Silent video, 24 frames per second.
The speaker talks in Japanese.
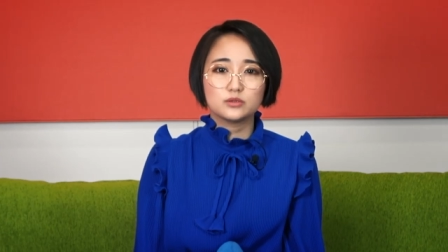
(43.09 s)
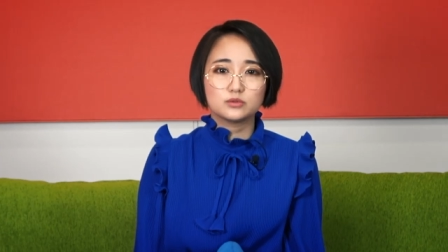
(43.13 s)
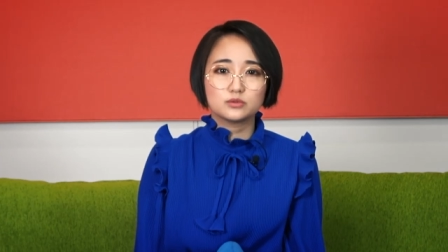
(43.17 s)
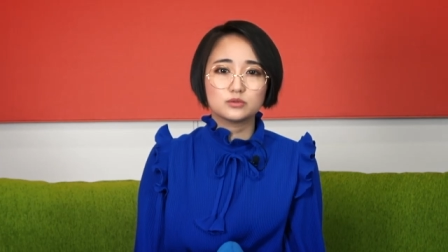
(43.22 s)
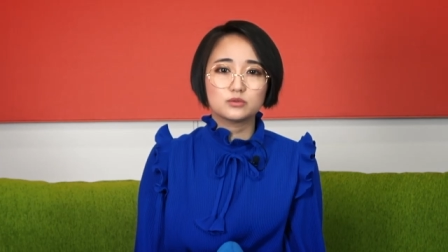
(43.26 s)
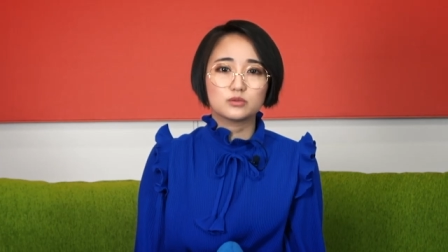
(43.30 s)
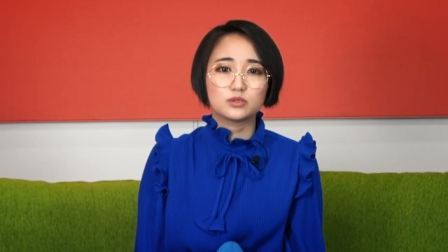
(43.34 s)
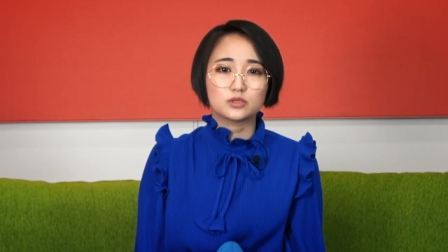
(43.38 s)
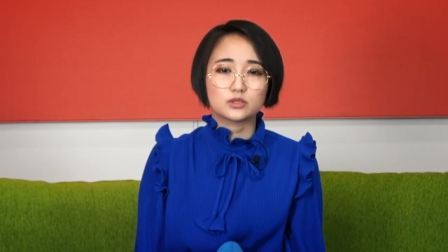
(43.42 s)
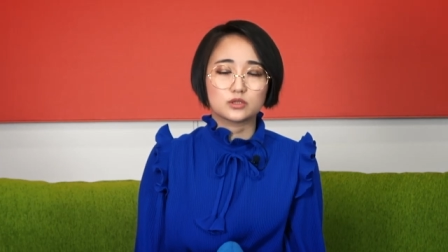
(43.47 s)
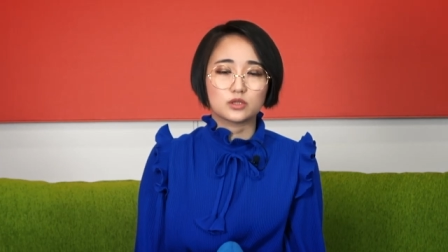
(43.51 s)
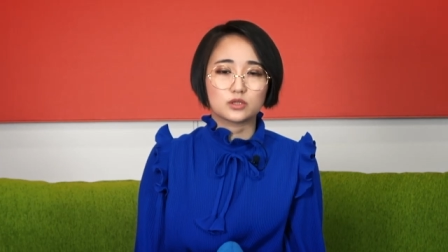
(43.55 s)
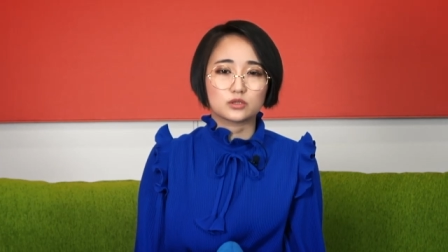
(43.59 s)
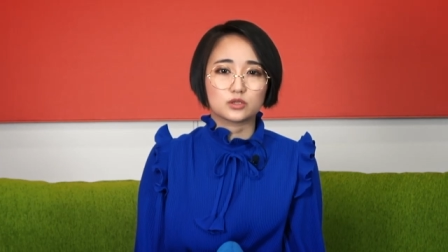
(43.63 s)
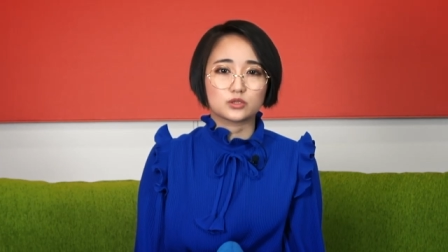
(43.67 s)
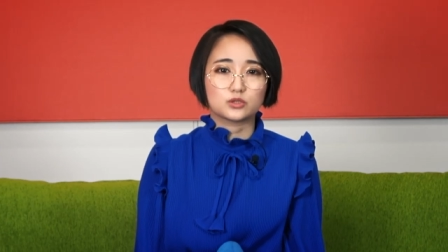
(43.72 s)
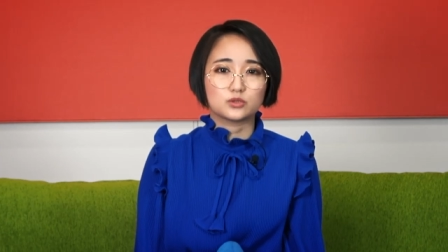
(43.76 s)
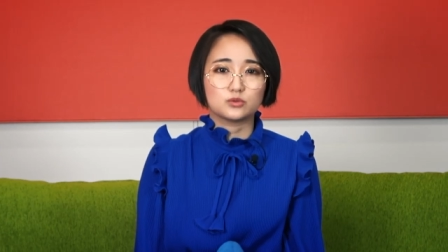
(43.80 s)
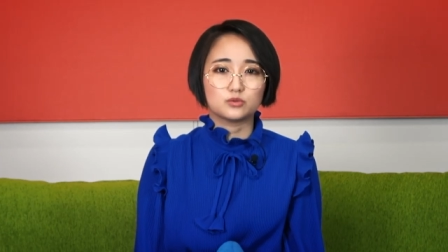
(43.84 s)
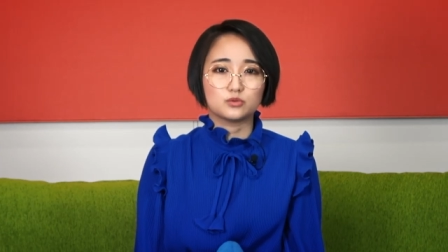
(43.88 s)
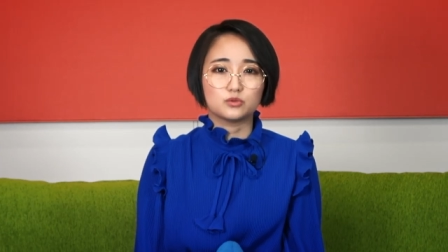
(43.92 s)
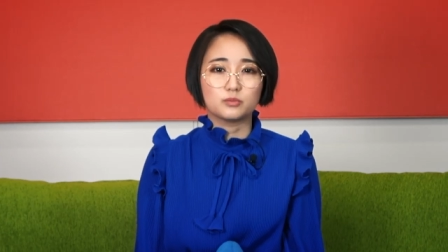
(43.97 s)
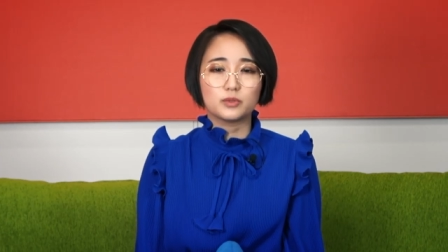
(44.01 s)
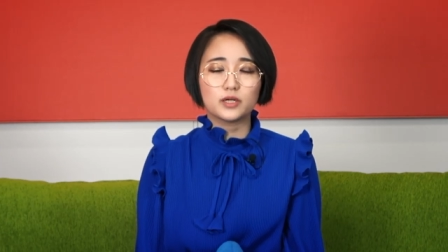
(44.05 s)
言うとですね
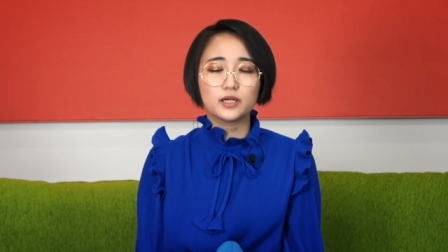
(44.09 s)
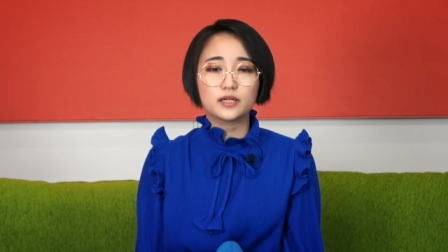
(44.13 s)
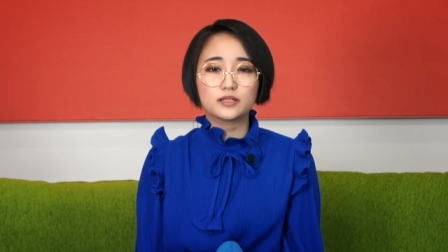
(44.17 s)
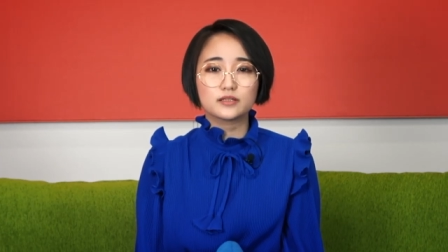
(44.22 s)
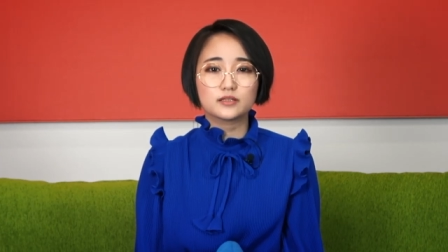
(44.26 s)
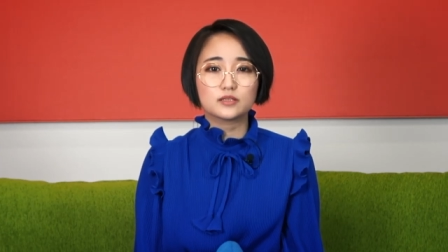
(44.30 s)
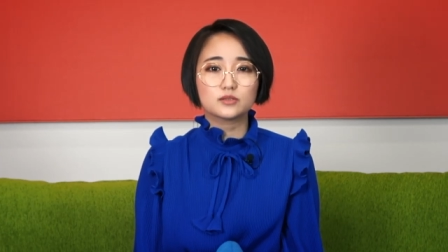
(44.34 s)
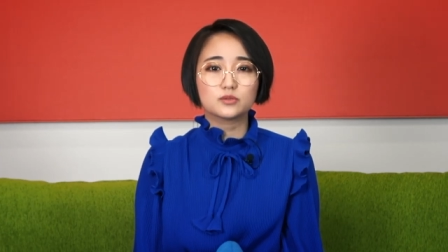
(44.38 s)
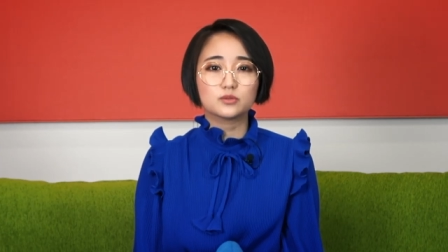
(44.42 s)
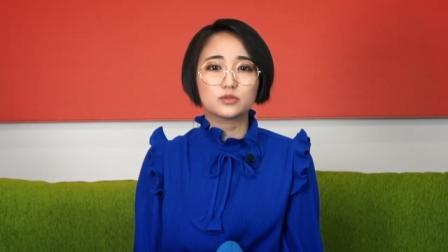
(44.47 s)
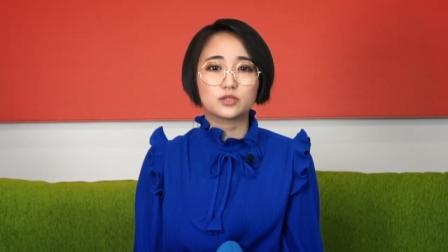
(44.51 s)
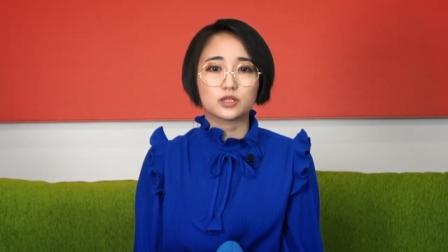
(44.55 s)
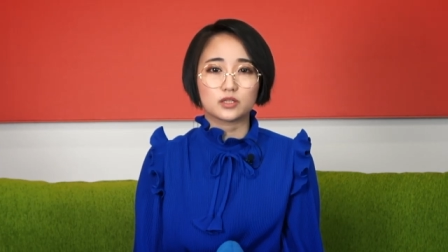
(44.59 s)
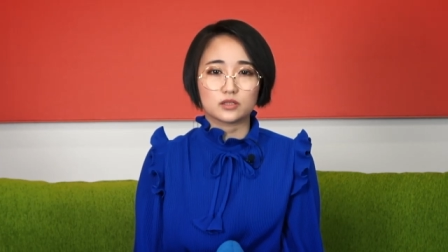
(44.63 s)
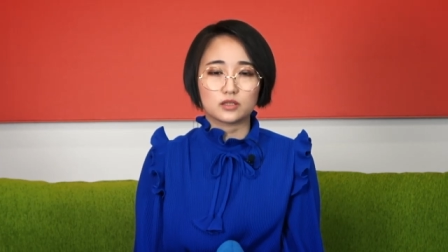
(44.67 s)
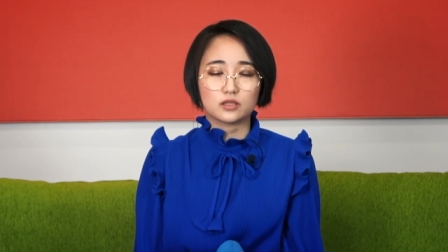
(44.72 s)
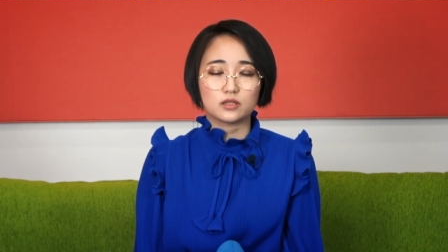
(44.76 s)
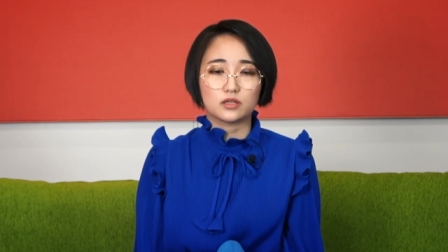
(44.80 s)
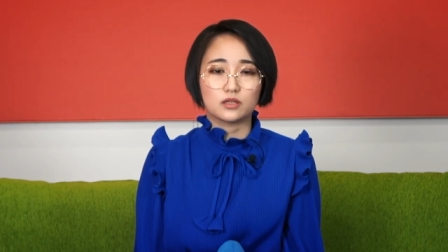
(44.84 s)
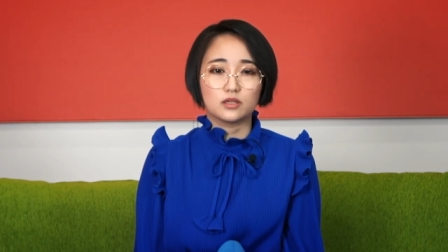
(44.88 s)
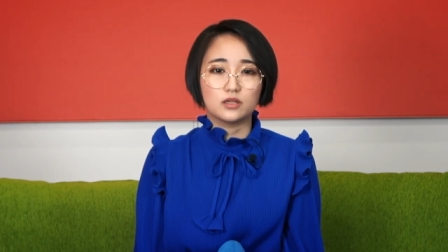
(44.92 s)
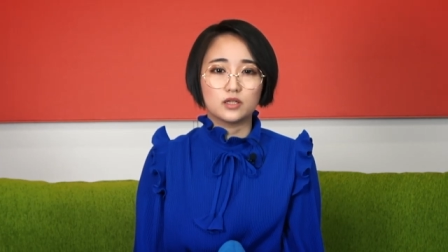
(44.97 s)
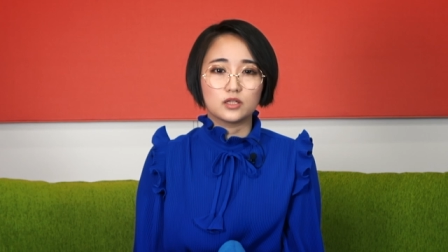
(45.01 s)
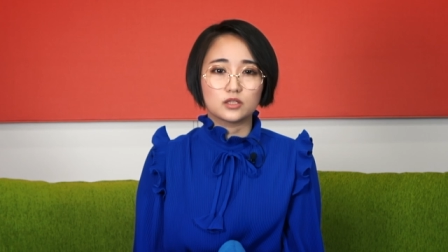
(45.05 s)
私生まれた時
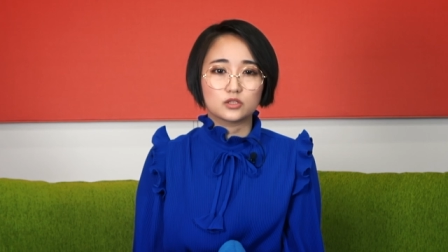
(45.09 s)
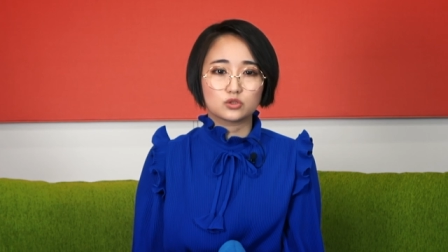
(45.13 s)
に